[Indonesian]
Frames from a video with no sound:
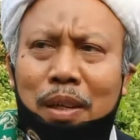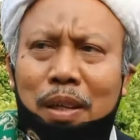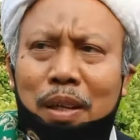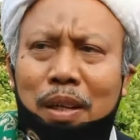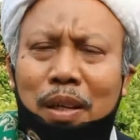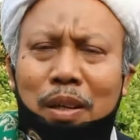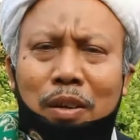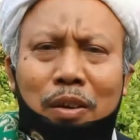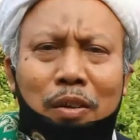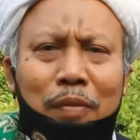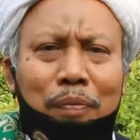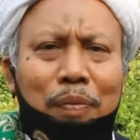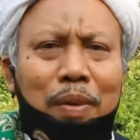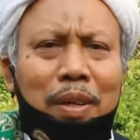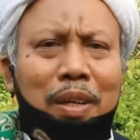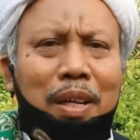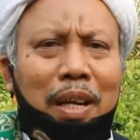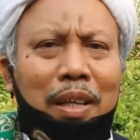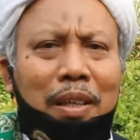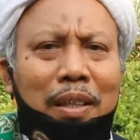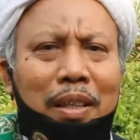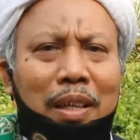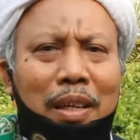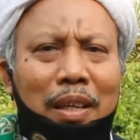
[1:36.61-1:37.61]
eh,
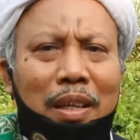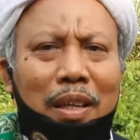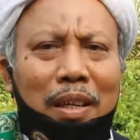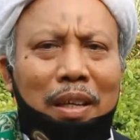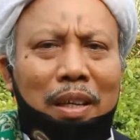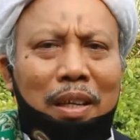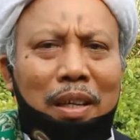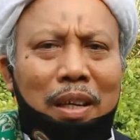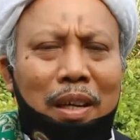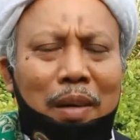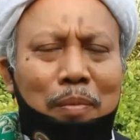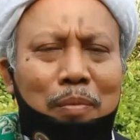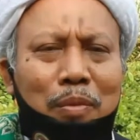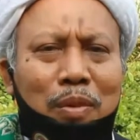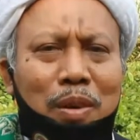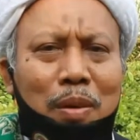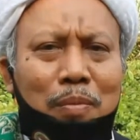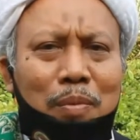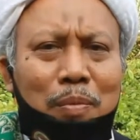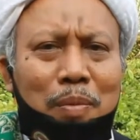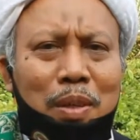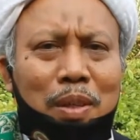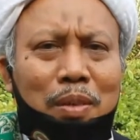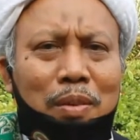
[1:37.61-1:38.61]
COVID-19 dari muka
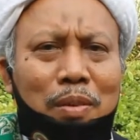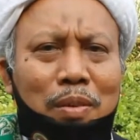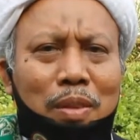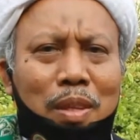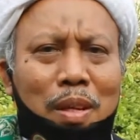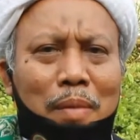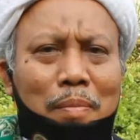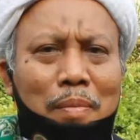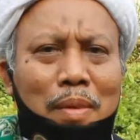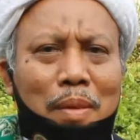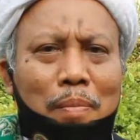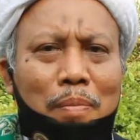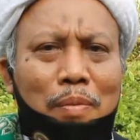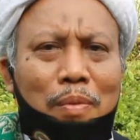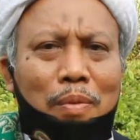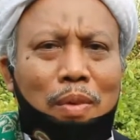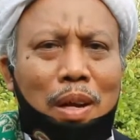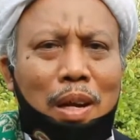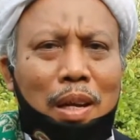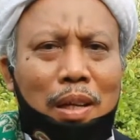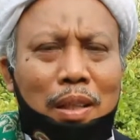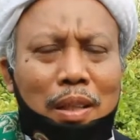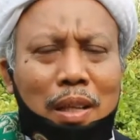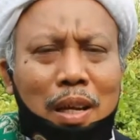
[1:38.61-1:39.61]
bumi terutama
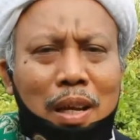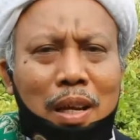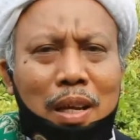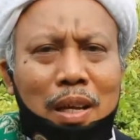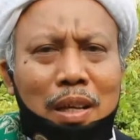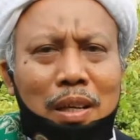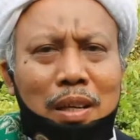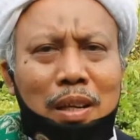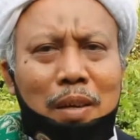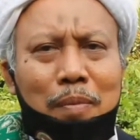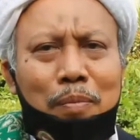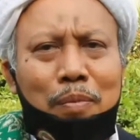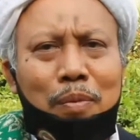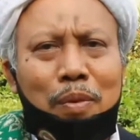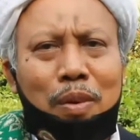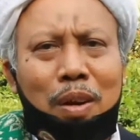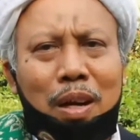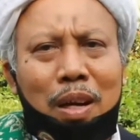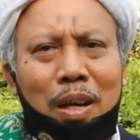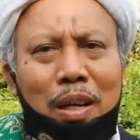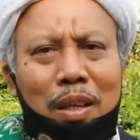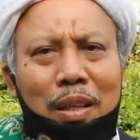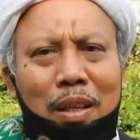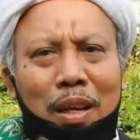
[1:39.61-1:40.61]
Purwakarta dan
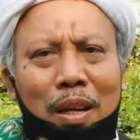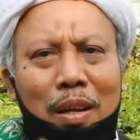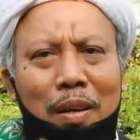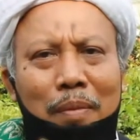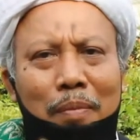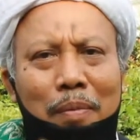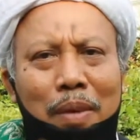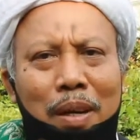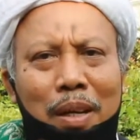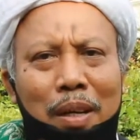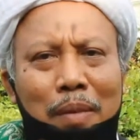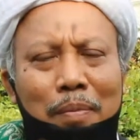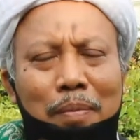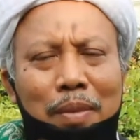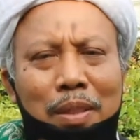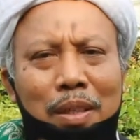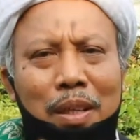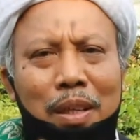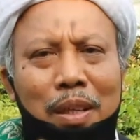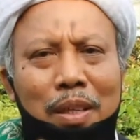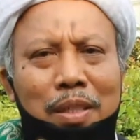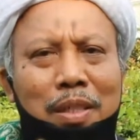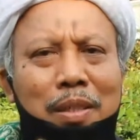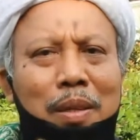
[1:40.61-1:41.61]
Purwakarta akan makin
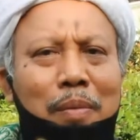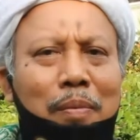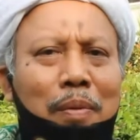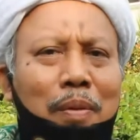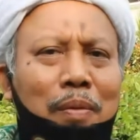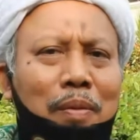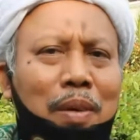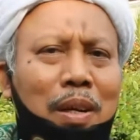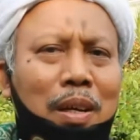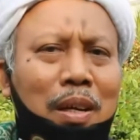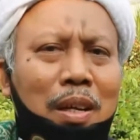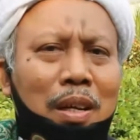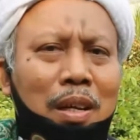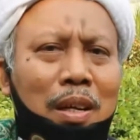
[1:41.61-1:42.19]
menjadi istimewa.